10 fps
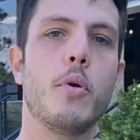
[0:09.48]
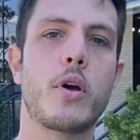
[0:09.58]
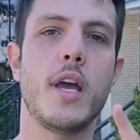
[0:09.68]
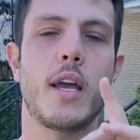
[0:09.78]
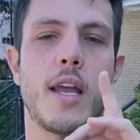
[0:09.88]

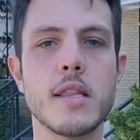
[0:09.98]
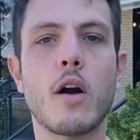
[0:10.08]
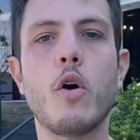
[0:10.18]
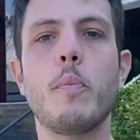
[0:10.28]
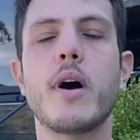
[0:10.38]
porque quem está
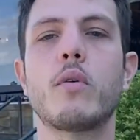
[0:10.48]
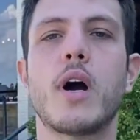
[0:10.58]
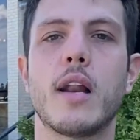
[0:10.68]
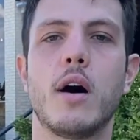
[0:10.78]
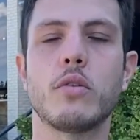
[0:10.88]
acompanhando o
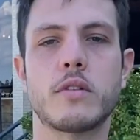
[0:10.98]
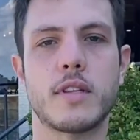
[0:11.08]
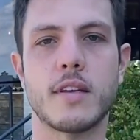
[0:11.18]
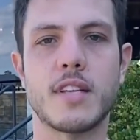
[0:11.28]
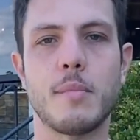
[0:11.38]
canal
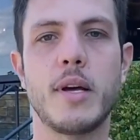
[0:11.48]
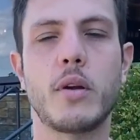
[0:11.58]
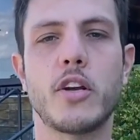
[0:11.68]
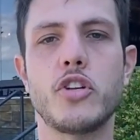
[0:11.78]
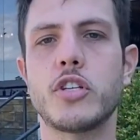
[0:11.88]
está
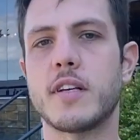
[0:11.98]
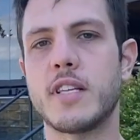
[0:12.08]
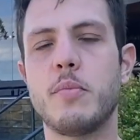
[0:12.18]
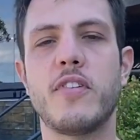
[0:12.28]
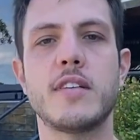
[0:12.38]
sabendo que a gente está
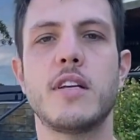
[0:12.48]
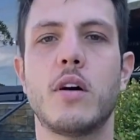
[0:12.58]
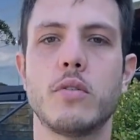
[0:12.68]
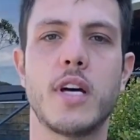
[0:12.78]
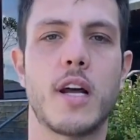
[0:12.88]
sempre
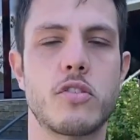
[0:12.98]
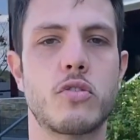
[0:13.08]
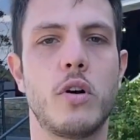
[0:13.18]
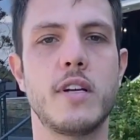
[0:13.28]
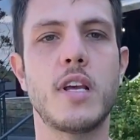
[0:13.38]
fazendo
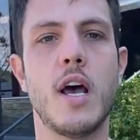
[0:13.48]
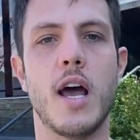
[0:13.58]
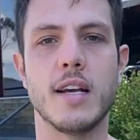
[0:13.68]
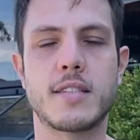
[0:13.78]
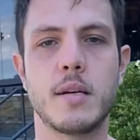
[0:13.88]
alterações.
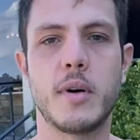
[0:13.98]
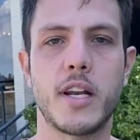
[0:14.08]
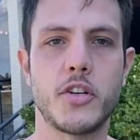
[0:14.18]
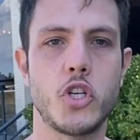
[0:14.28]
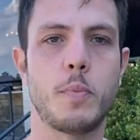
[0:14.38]
Essa
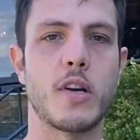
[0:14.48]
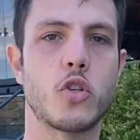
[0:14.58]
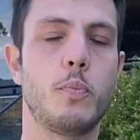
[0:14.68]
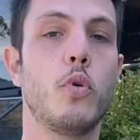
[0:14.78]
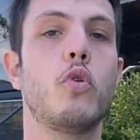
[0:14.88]
semana a gente
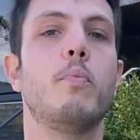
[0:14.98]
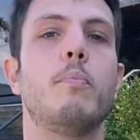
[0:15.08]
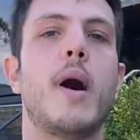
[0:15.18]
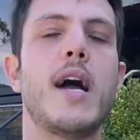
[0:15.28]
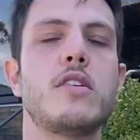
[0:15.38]
passou por
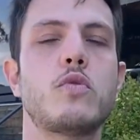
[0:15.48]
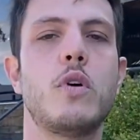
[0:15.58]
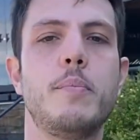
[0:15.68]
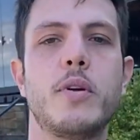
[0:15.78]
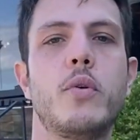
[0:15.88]
um, mais
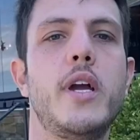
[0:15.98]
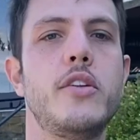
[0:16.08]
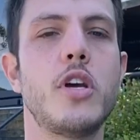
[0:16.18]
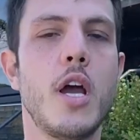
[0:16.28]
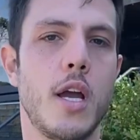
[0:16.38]
um
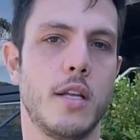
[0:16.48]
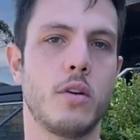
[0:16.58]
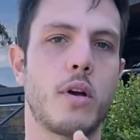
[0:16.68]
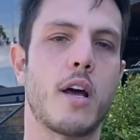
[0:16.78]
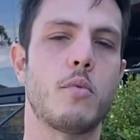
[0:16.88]
upgrade,
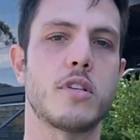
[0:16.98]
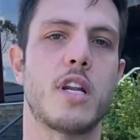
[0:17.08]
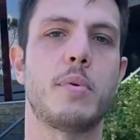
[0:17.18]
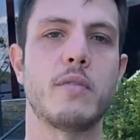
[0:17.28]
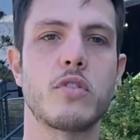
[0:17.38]
então eu quero
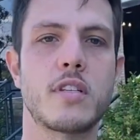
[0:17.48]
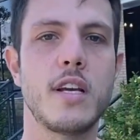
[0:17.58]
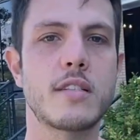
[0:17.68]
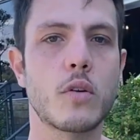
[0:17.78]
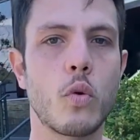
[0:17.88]
mostrar para
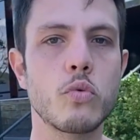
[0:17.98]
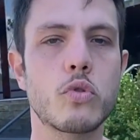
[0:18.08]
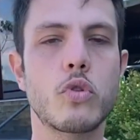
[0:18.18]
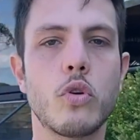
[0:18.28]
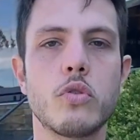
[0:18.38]
vocês com
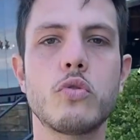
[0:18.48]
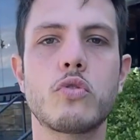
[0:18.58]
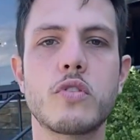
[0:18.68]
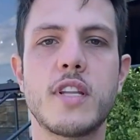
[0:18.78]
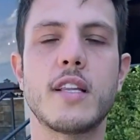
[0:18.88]

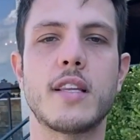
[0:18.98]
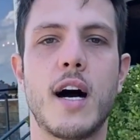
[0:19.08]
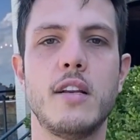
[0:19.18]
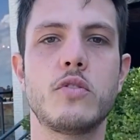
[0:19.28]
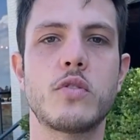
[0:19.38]
todos os
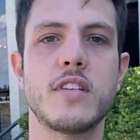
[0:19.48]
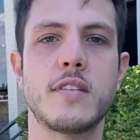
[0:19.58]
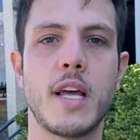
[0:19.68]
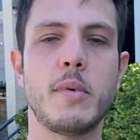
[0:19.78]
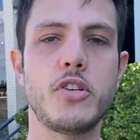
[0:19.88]
detalhes o
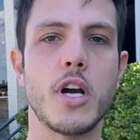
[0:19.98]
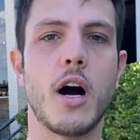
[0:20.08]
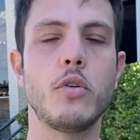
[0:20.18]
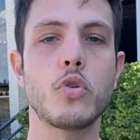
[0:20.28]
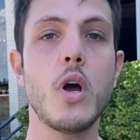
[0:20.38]
sistema de
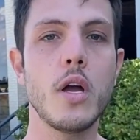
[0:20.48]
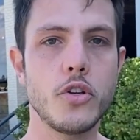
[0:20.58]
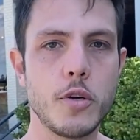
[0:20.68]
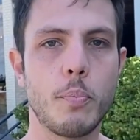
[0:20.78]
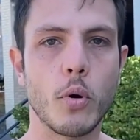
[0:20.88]
áudio
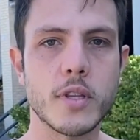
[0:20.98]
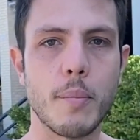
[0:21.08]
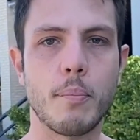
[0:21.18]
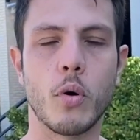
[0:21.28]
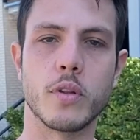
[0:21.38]
de ponta
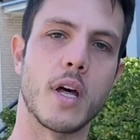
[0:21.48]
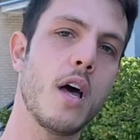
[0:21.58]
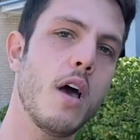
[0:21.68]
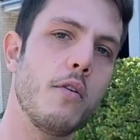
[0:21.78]
a ponta.